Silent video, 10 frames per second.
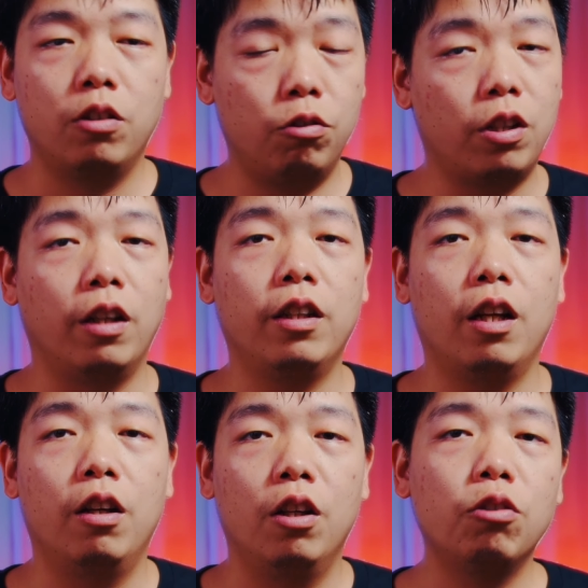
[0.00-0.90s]
去沉
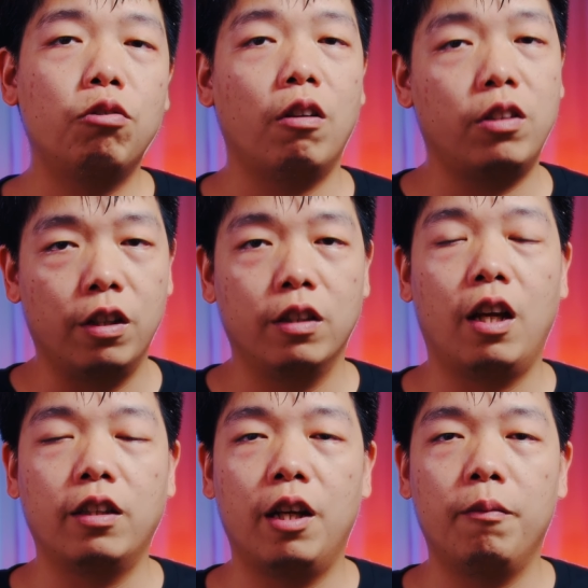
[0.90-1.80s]
淀，需要成
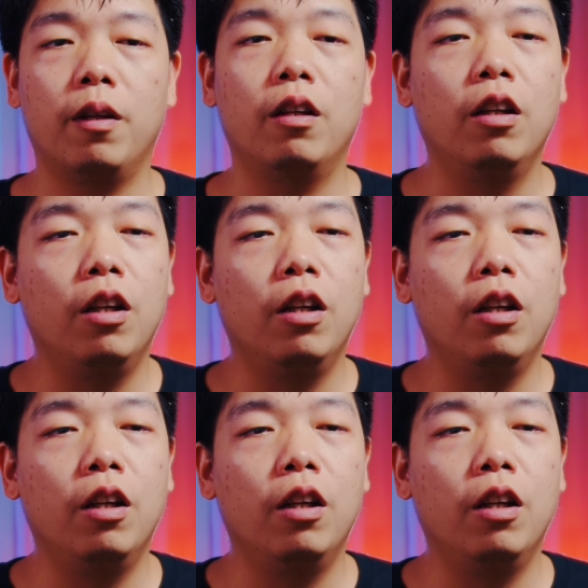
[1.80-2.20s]
长在里面。